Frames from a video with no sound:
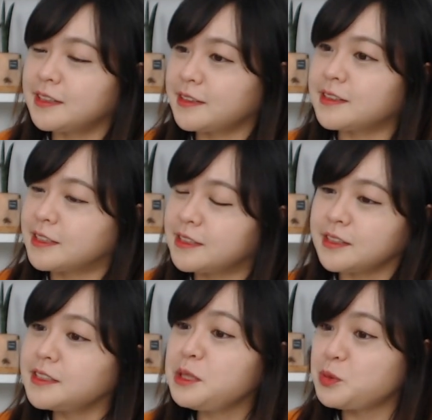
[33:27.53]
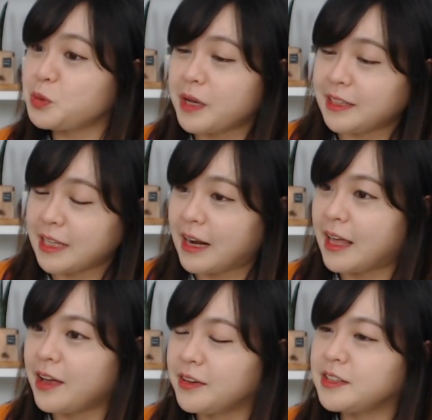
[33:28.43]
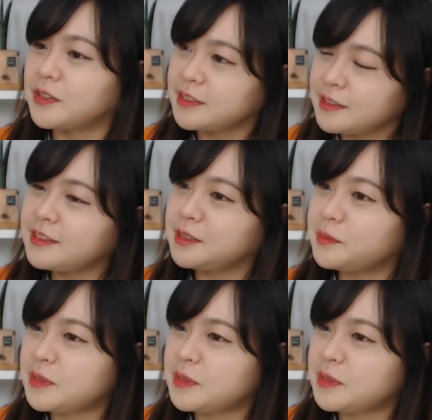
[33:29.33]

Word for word: 음, 그래서 느낌이 좀 많이 달라요. 근데 어쨌든